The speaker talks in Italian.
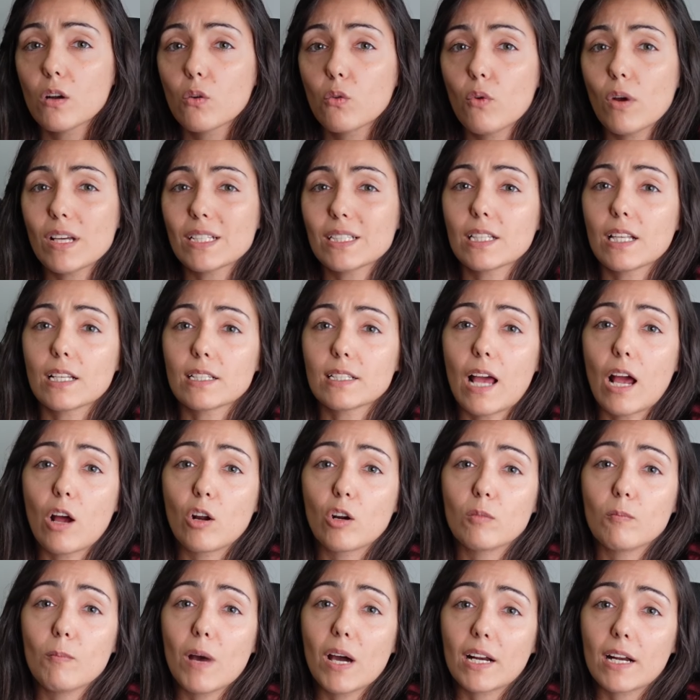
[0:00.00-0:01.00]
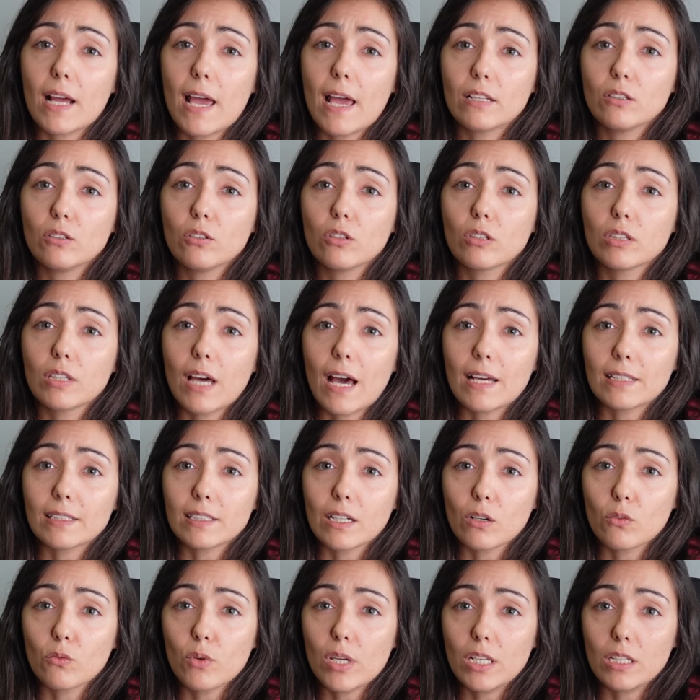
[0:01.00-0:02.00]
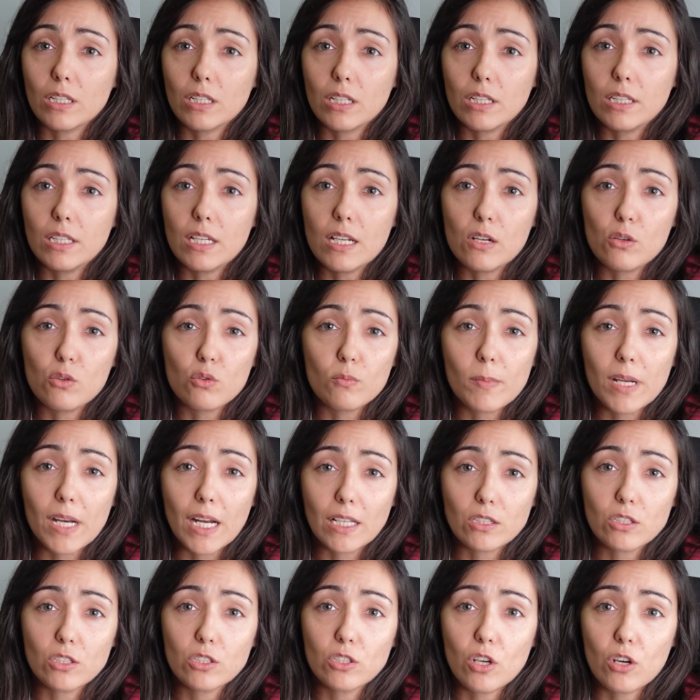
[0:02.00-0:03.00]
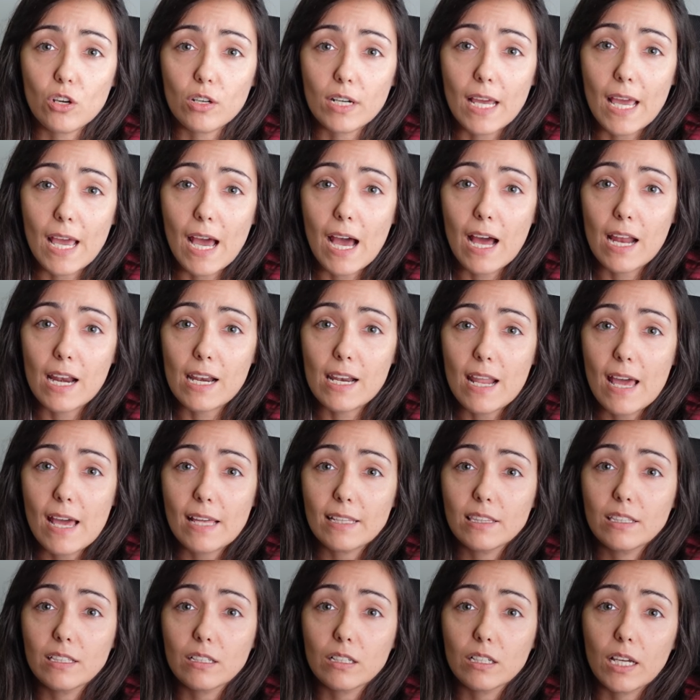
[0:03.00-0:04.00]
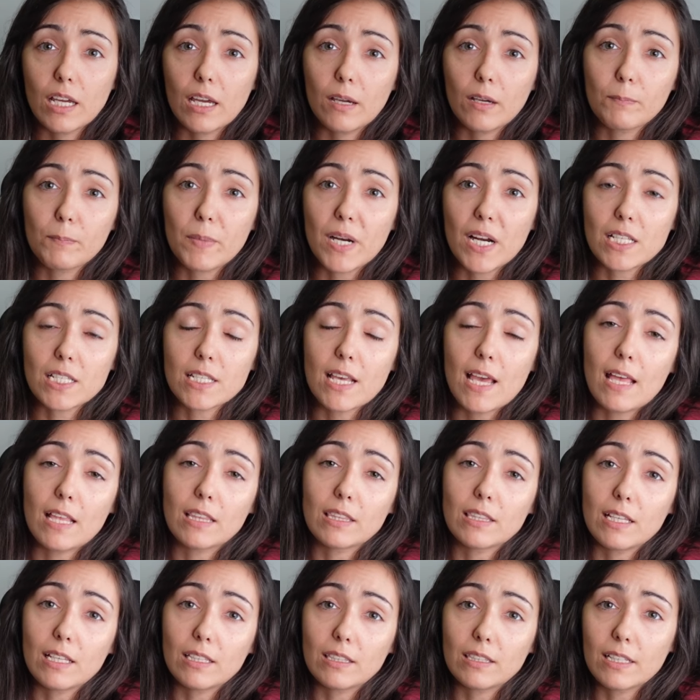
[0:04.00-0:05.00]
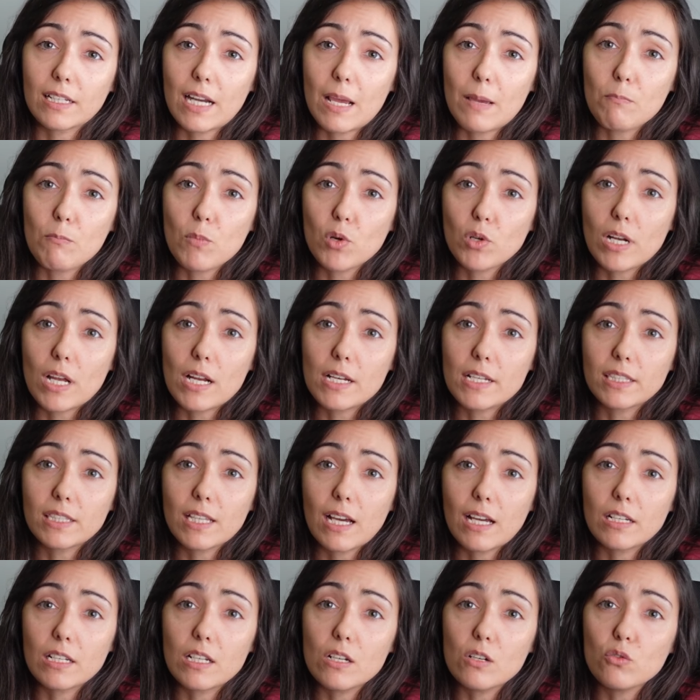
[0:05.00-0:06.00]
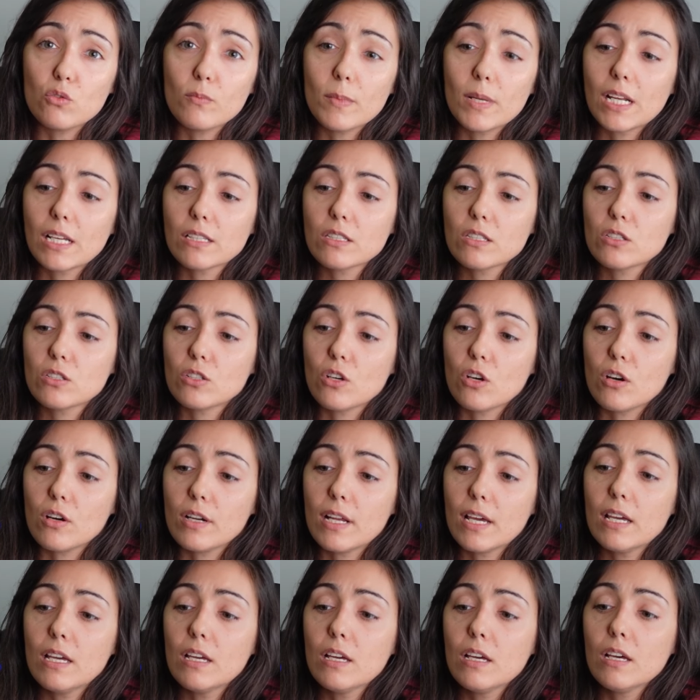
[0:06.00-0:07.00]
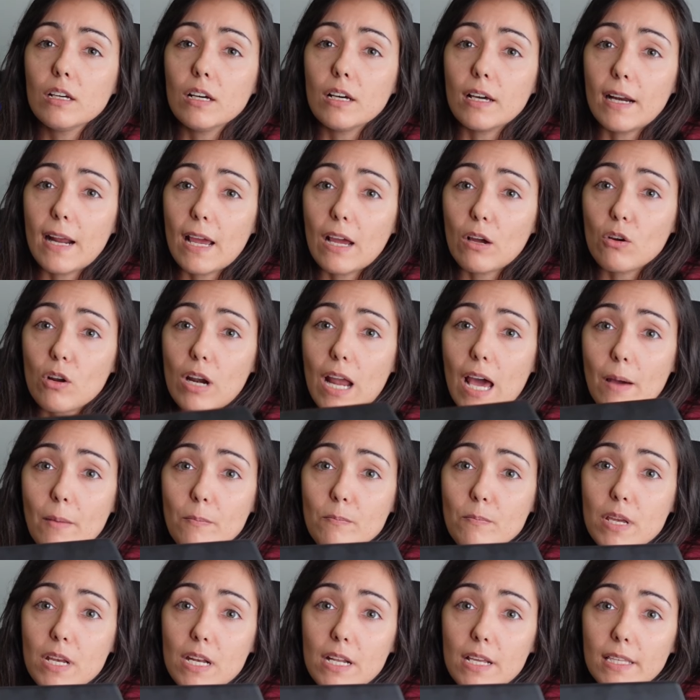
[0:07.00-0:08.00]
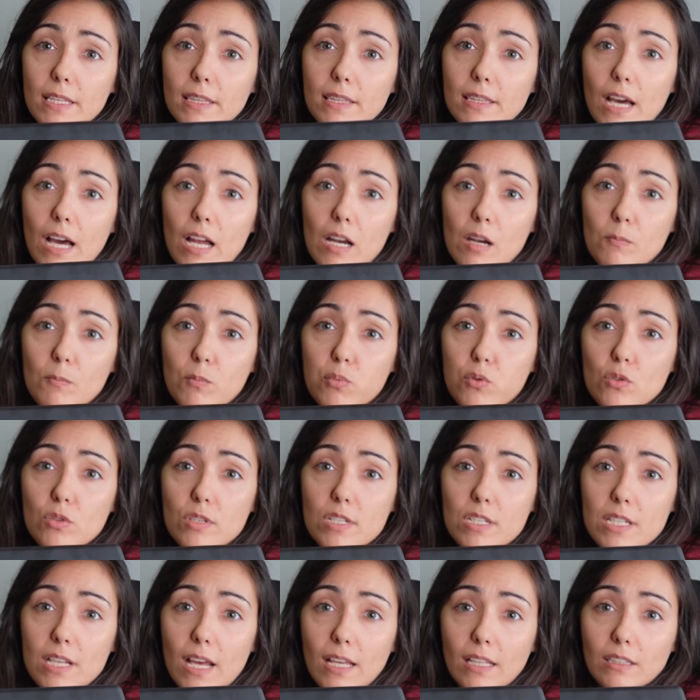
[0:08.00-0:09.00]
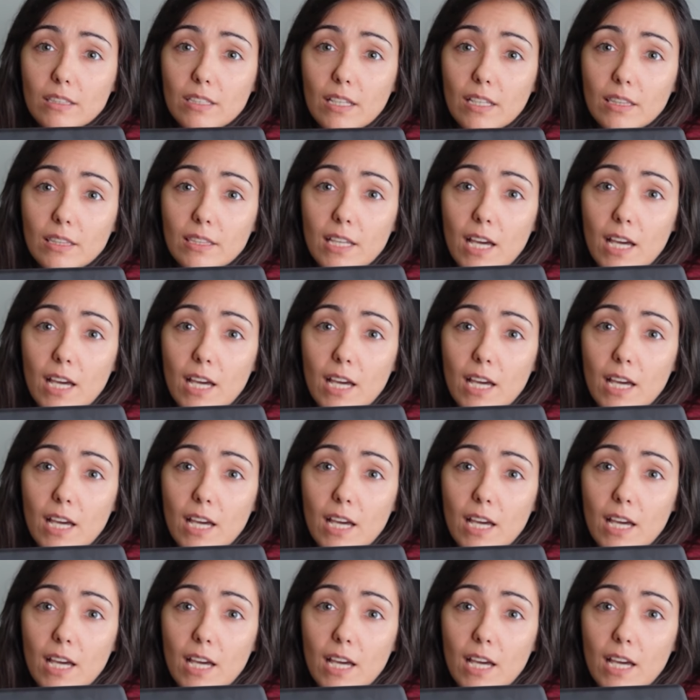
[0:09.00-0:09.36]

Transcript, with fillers: Questa soundbar è dotata quindi di illuminazione a LED che presenta tre modalità di illuminazione regolabili dal pulsante